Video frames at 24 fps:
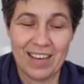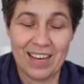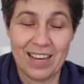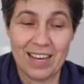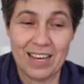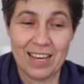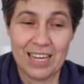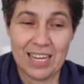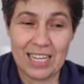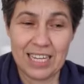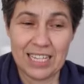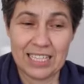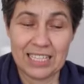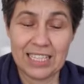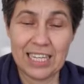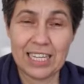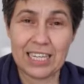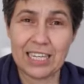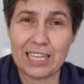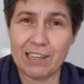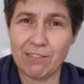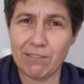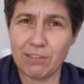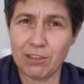E,
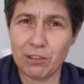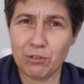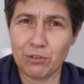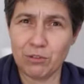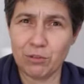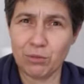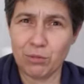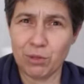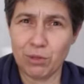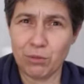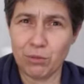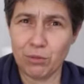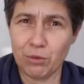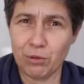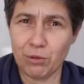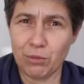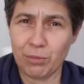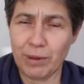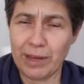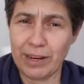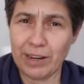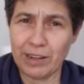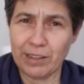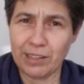niye keyifleniyorum
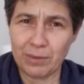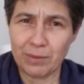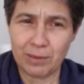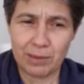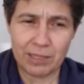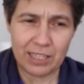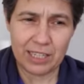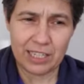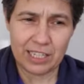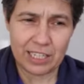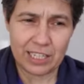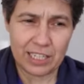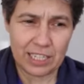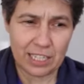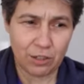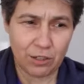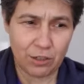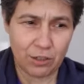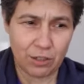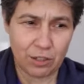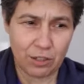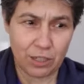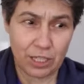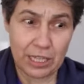bilmiyorum. Herhalde beni gençliğe,
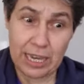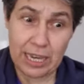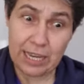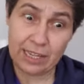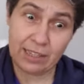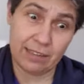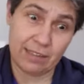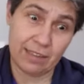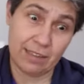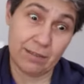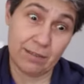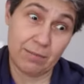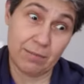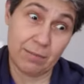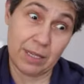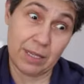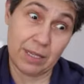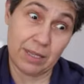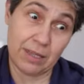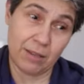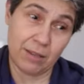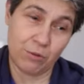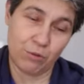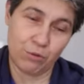
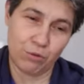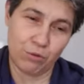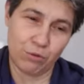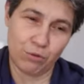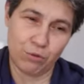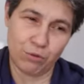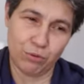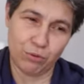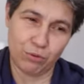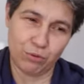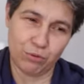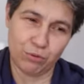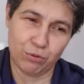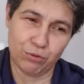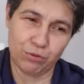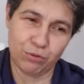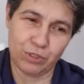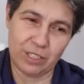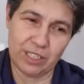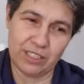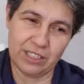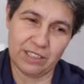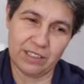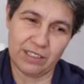gençliğime götürüyorsunuz,
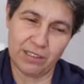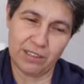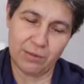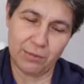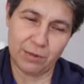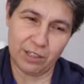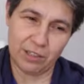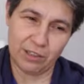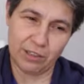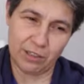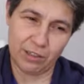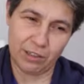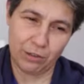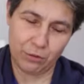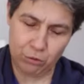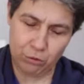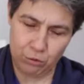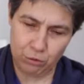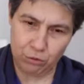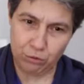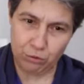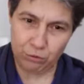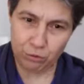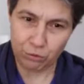gençliğimi
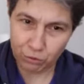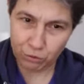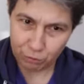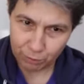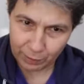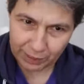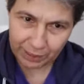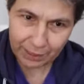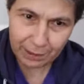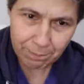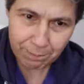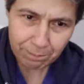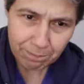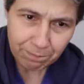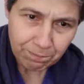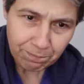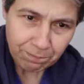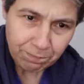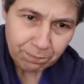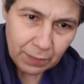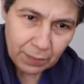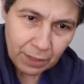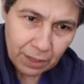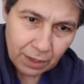hatırlatıyorsunuz bana.
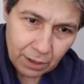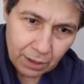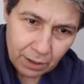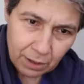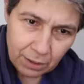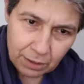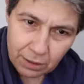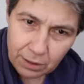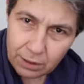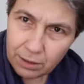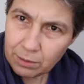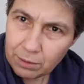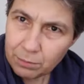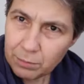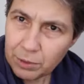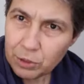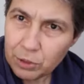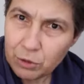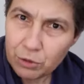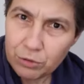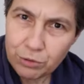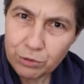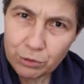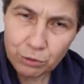He,
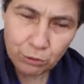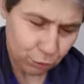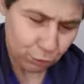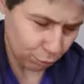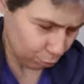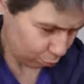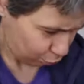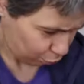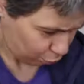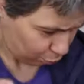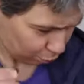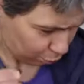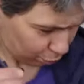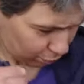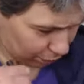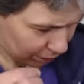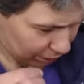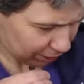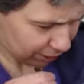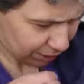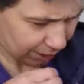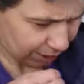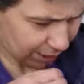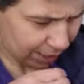mikrofonu unutmuşum bu
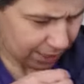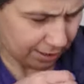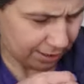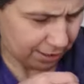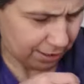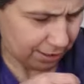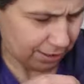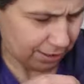arada. Neyse.